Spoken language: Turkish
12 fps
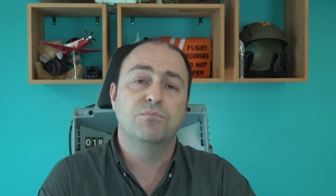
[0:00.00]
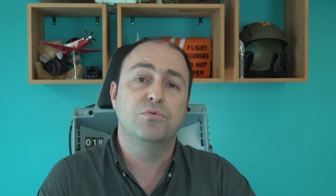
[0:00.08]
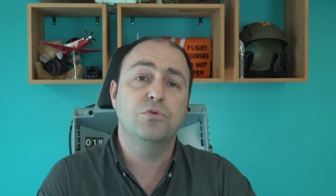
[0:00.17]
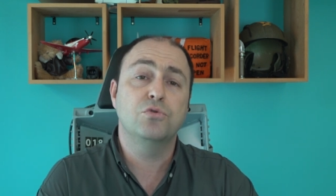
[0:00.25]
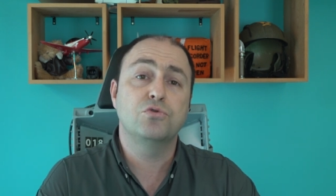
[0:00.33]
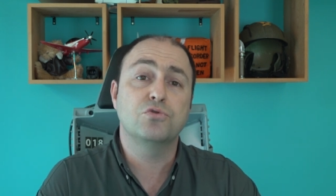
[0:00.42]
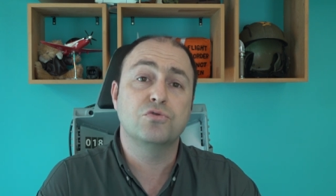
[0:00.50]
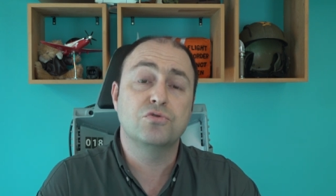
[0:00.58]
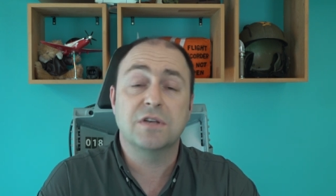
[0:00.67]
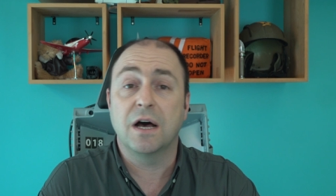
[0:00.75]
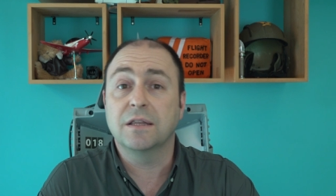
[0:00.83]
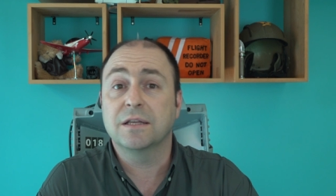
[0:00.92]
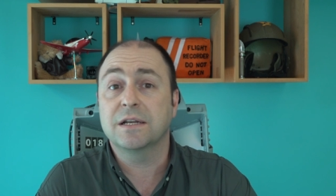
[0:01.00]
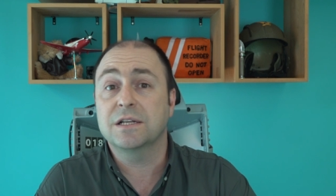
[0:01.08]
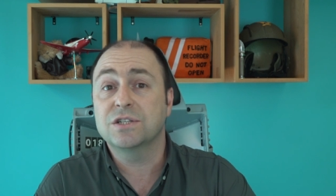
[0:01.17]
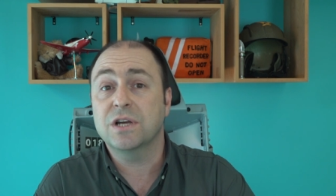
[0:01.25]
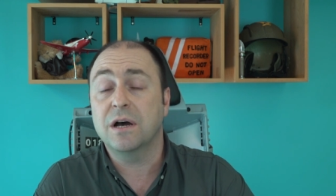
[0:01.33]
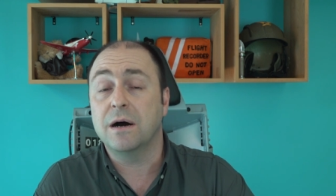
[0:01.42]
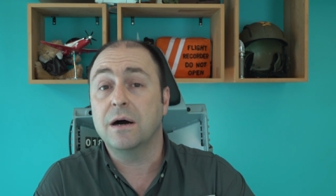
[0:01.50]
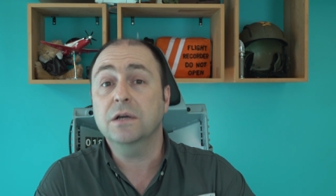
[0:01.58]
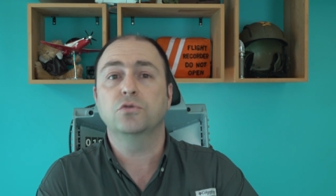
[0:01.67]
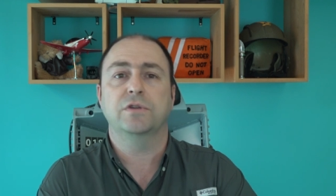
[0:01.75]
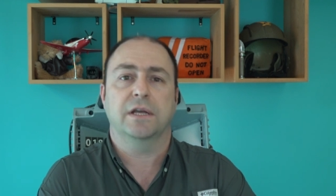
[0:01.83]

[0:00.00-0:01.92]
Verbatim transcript: bu gücün sağlanacağı akü